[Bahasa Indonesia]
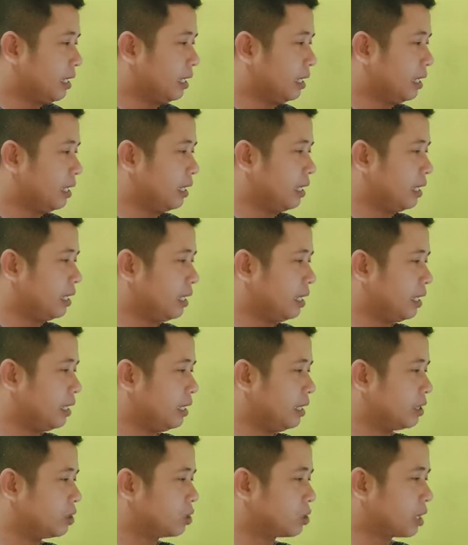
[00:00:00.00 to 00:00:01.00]
eh,
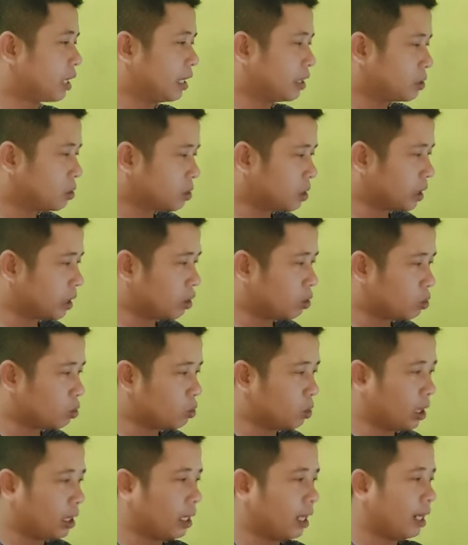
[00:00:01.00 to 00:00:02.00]
Yesus Kristus
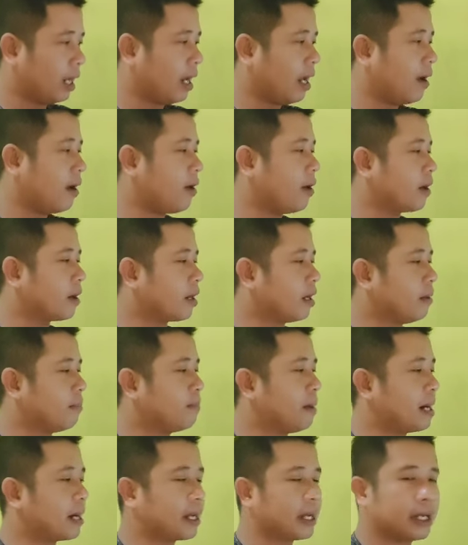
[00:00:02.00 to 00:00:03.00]
itu adalah
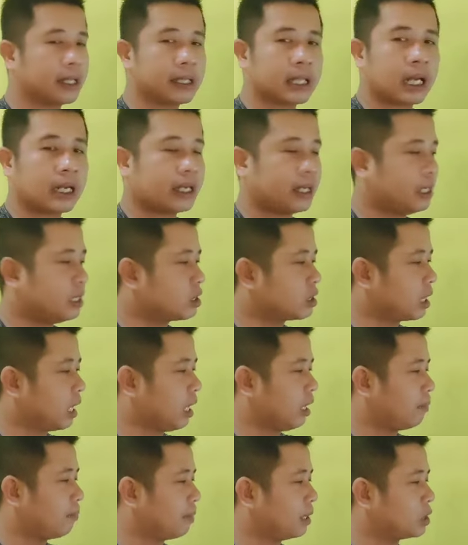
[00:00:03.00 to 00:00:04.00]
kebangkitan Isa
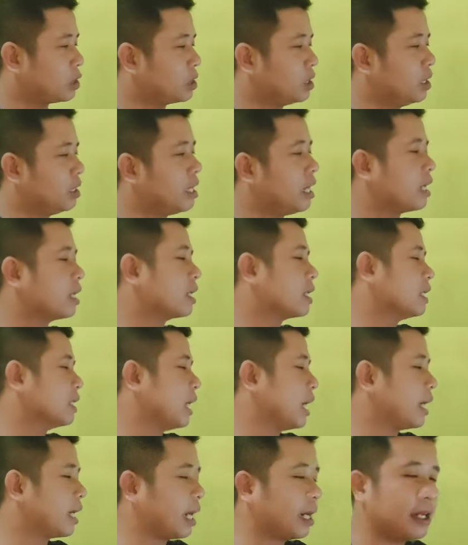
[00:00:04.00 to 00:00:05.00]
al dan
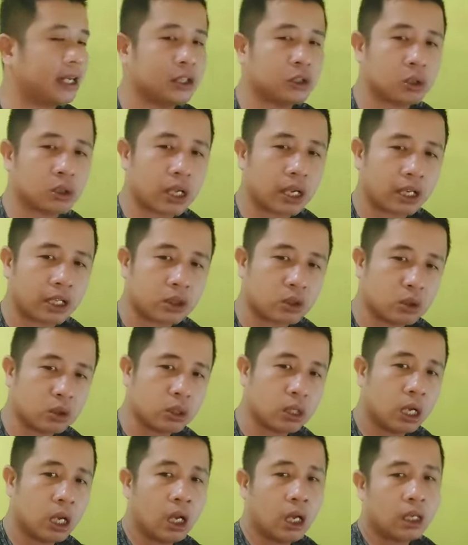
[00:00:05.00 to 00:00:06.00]
kenaikan Yesus
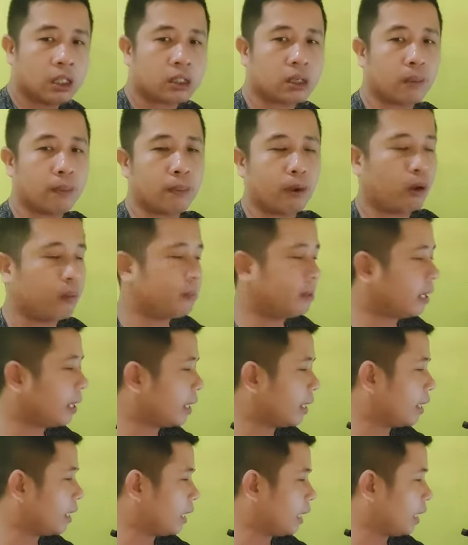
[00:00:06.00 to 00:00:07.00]
Kristus sebelumnya
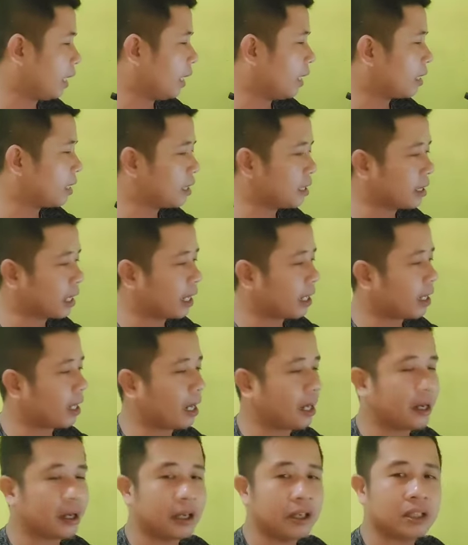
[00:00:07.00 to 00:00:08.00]
adalah
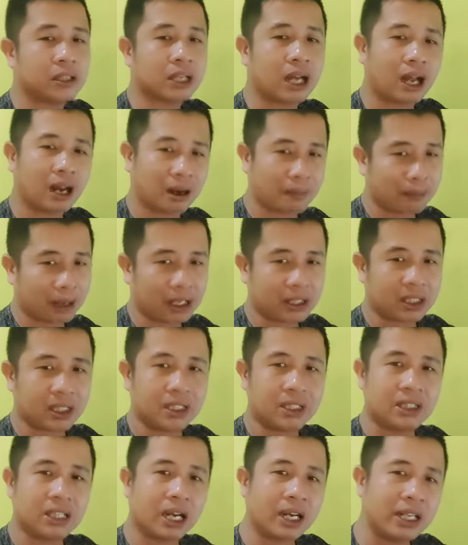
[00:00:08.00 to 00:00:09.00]
kenaikan Isa Al-Masih.
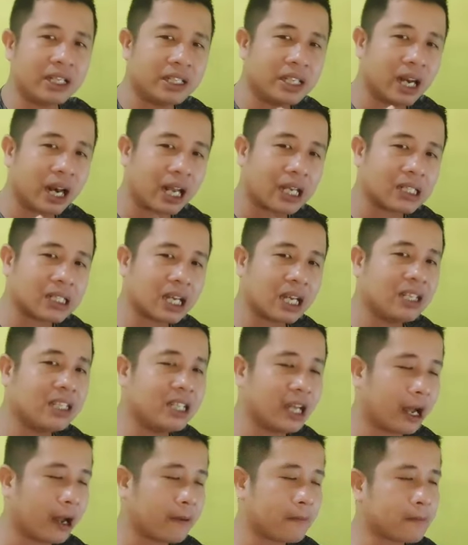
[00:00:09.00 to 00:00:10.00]
Jadi jelas
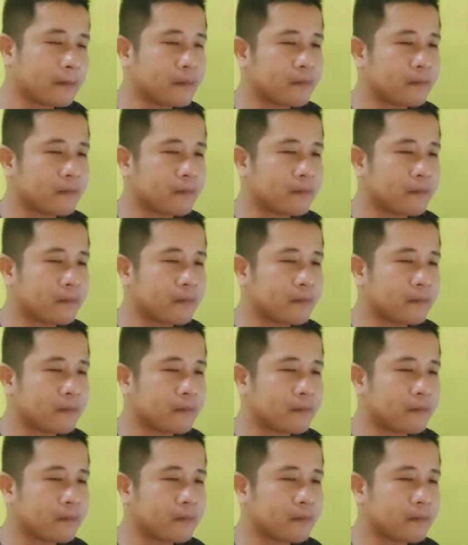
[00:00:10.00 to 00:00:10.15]
saja